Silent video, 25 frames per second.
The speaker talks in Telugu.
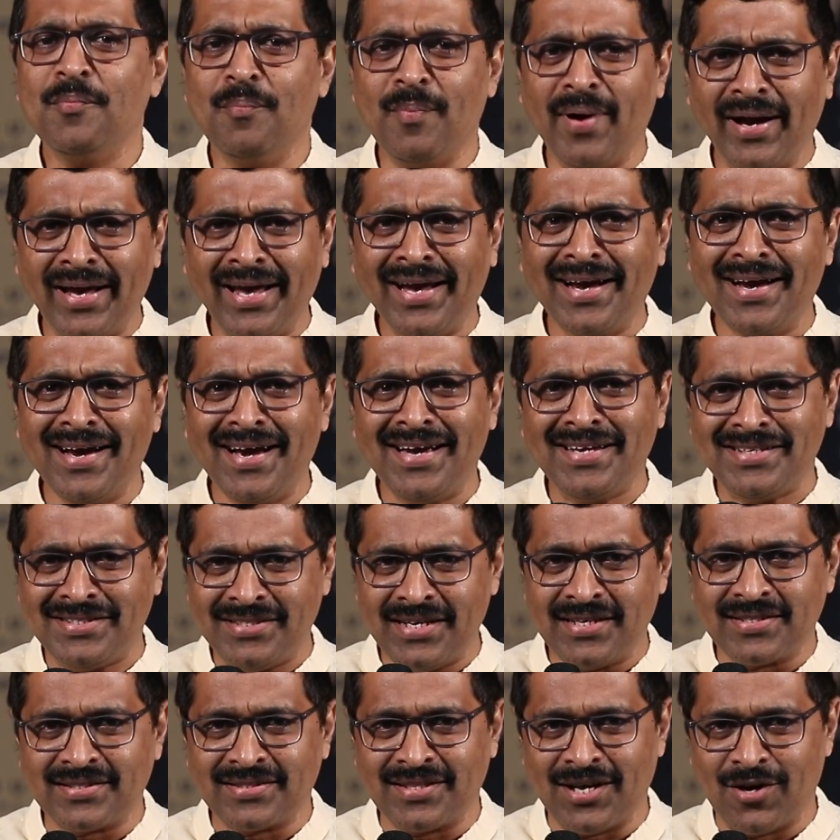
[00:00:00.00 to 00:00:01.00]
భయంగా
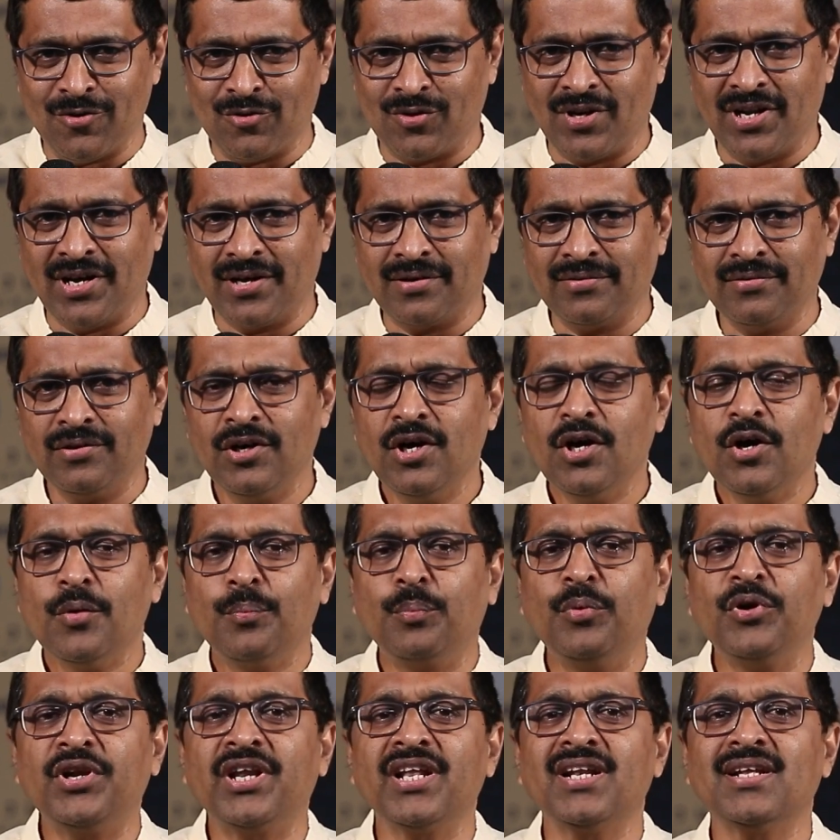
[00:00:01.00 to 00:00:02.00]
ఇచ్చేస్తూ ఉన్నారు
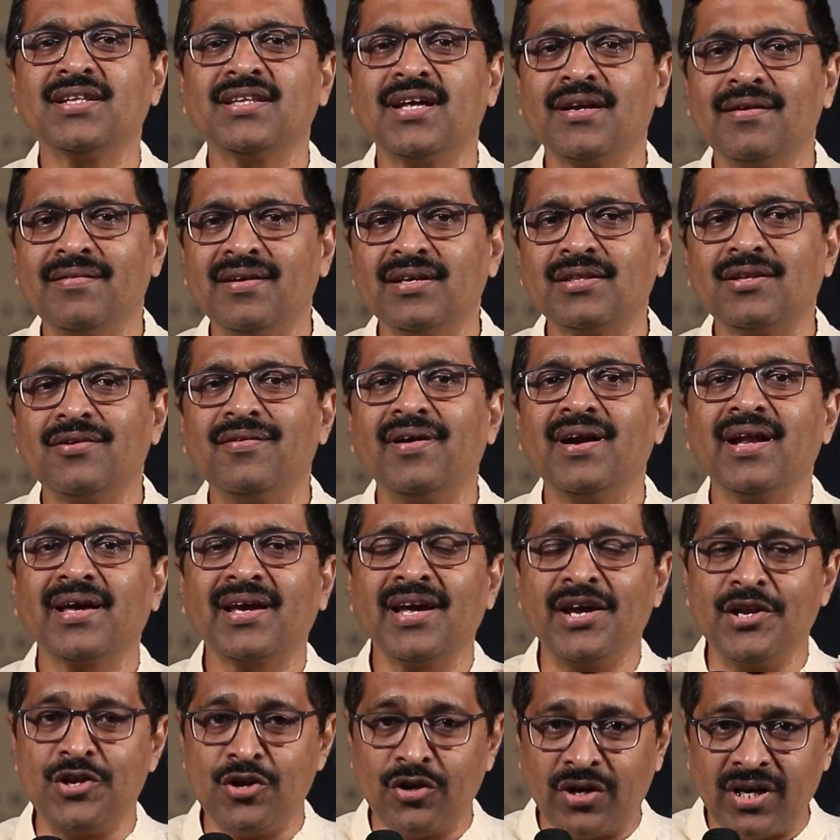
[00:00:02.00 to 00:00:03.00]
పుట్టిన తర్వాత వాళ్ళకి
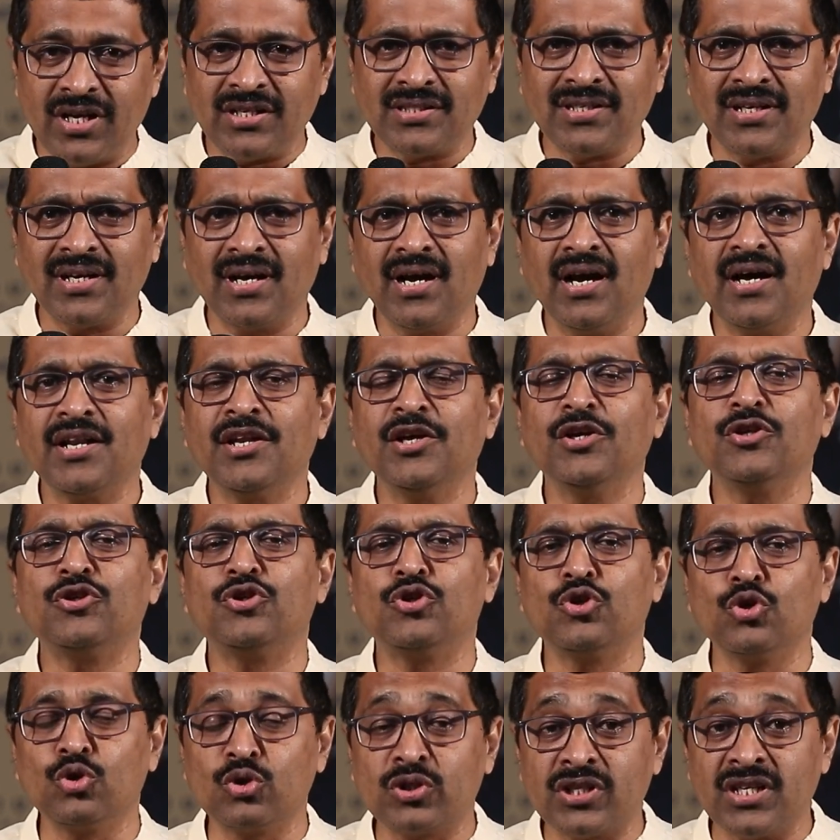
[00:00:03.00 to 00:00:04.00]
ఎడ్యుకేషన్ కానీ
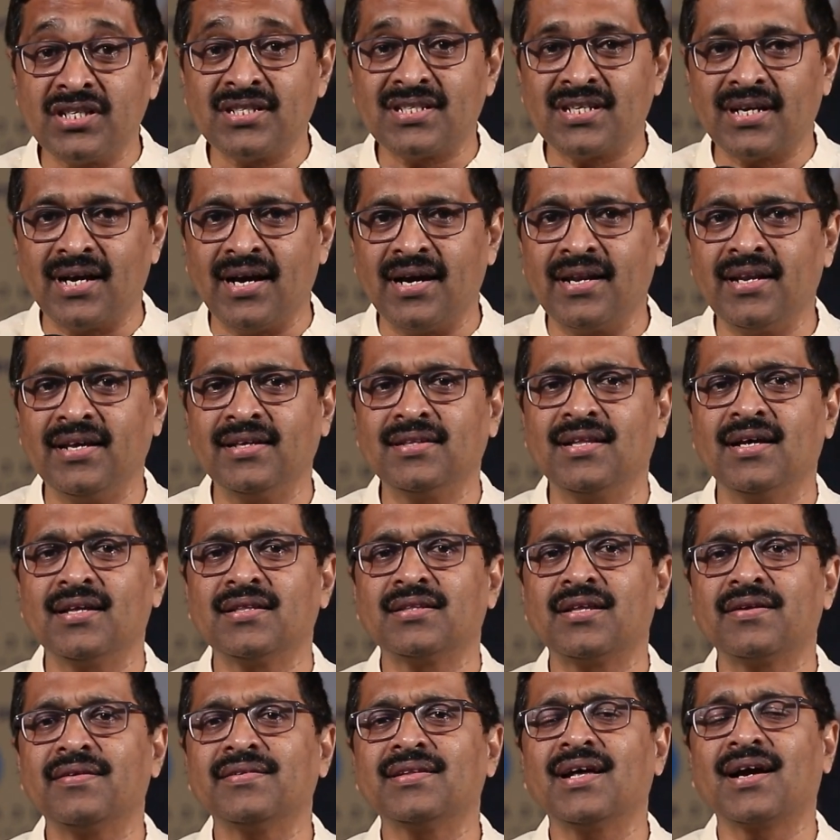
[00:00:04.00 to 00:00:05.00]
ట్యూషన్స్ కానీ దాని
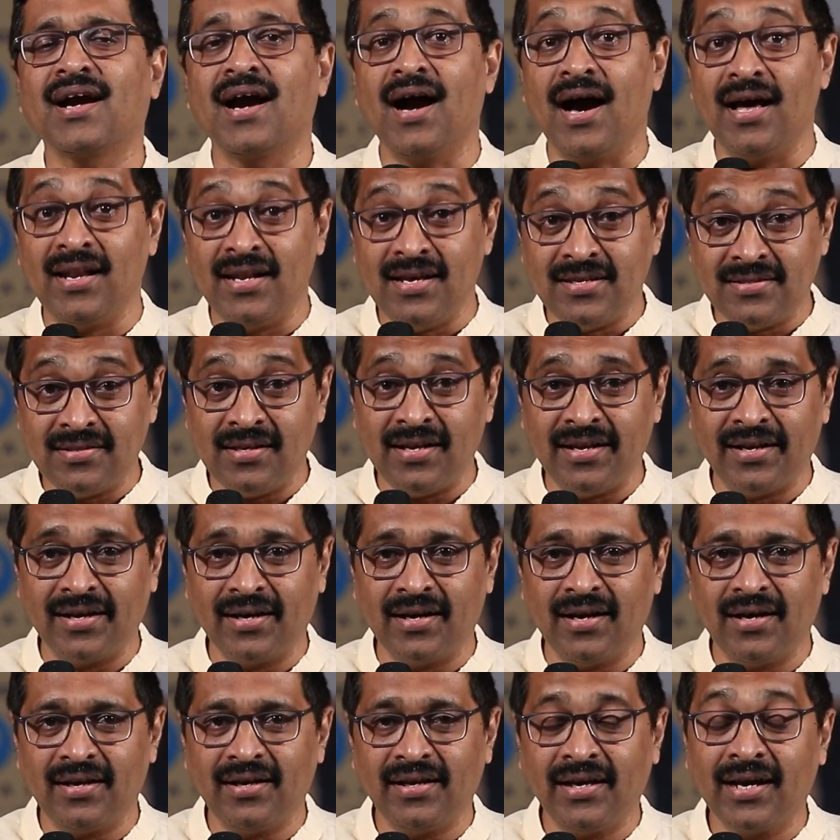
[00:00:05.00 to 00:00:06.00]
తర్వాత కాలేజీలను
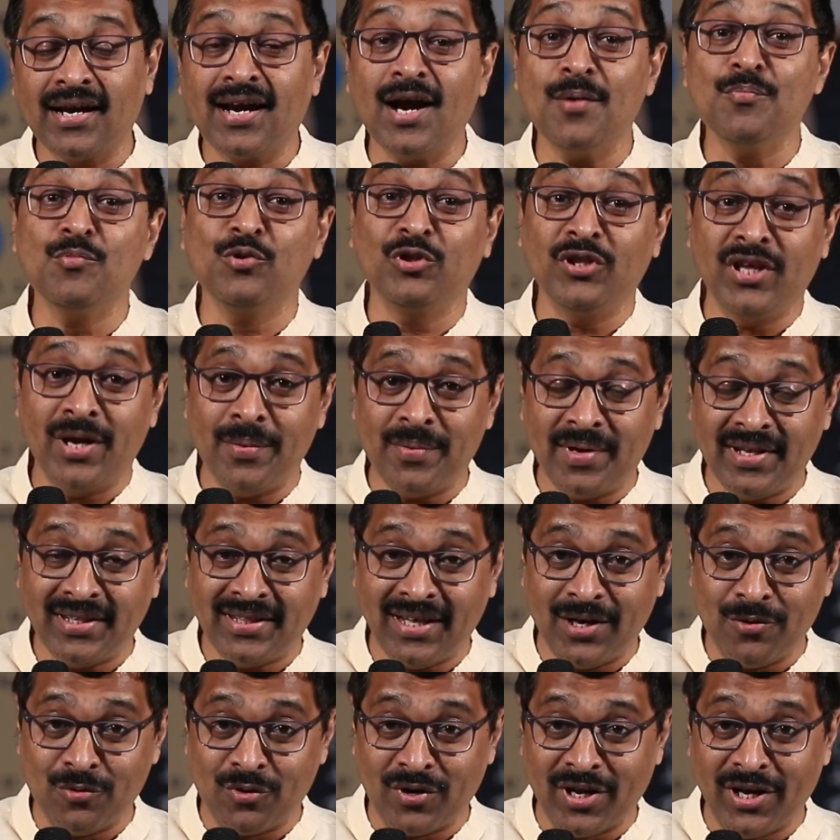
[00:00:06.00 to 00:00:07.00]
కానీ ఇంకా ముందు
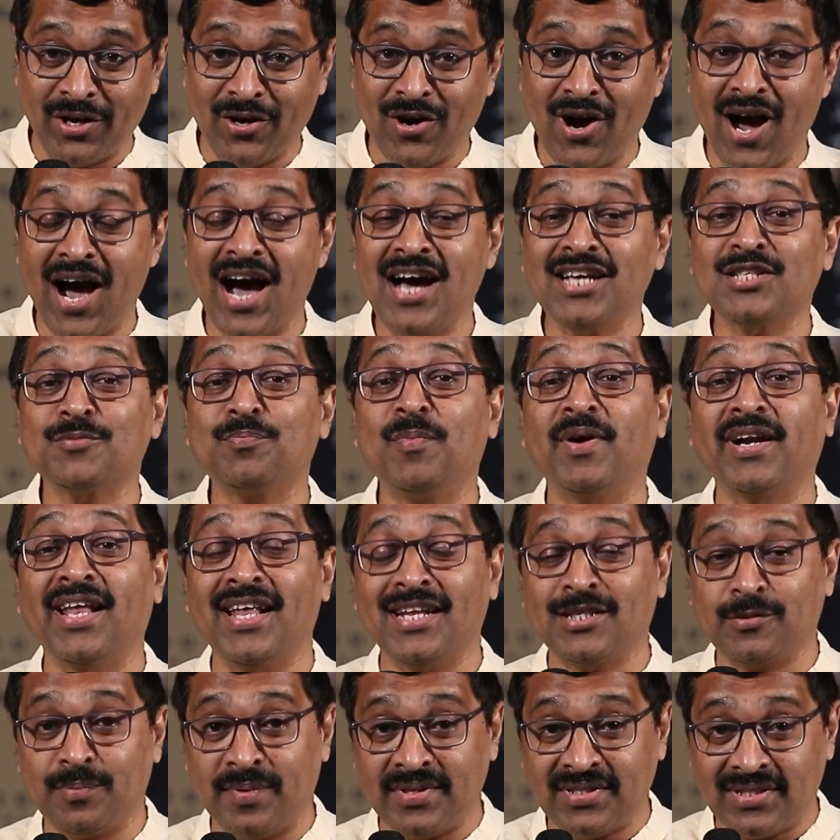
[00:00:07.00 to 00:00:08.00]
ఏమైతే ఉన్నాయో హాస్పిటల్
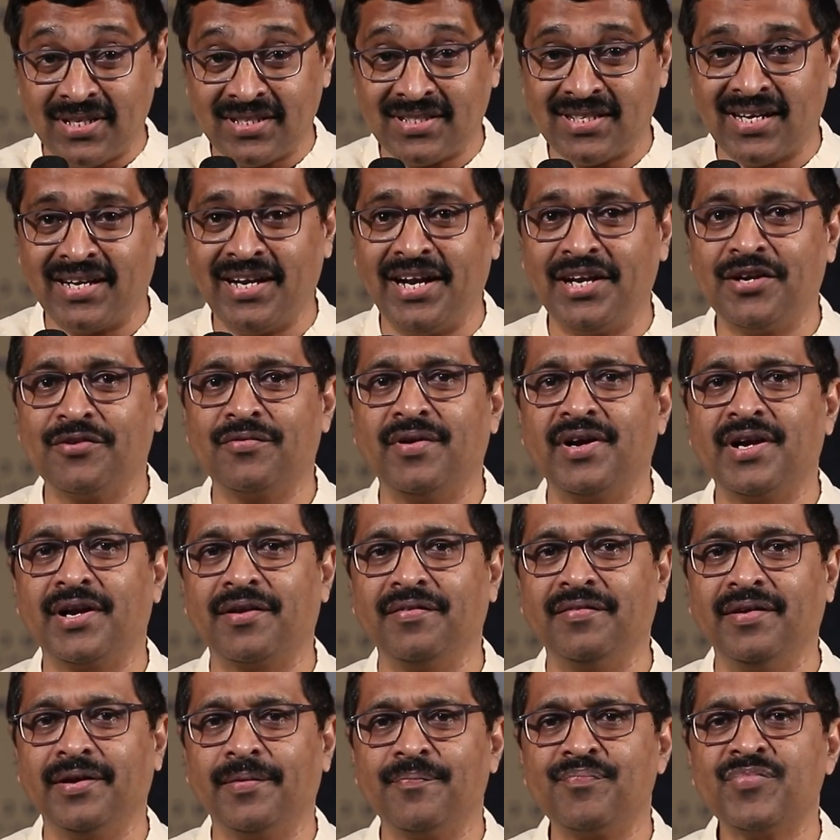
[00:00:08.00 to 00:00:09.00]
ఎక్స్పెన్సెస్
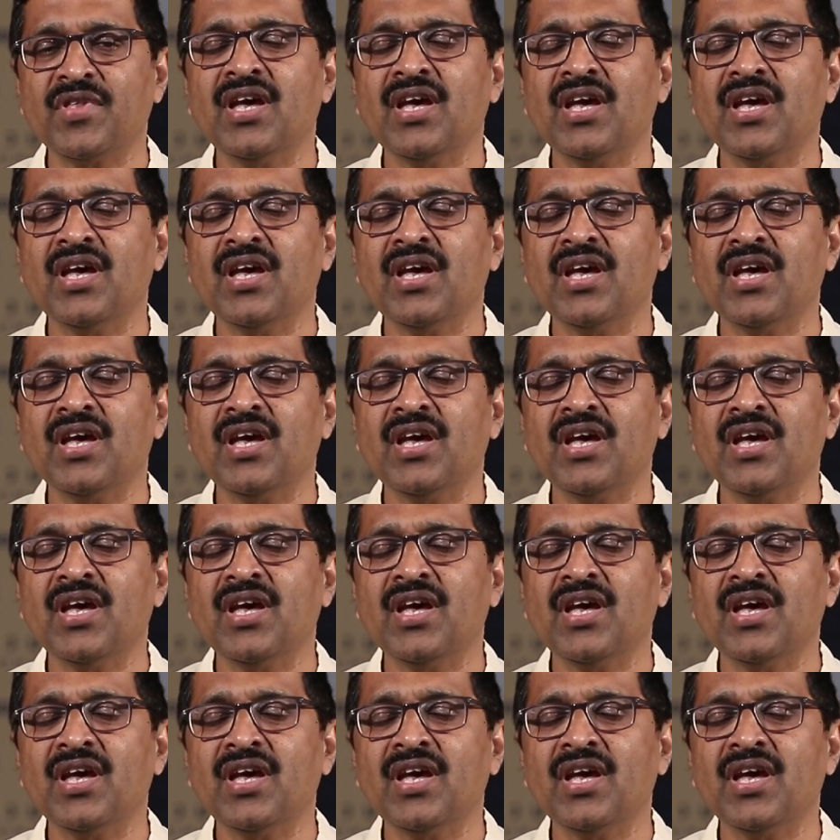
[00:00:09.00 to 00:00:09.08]
అనేటువంటివి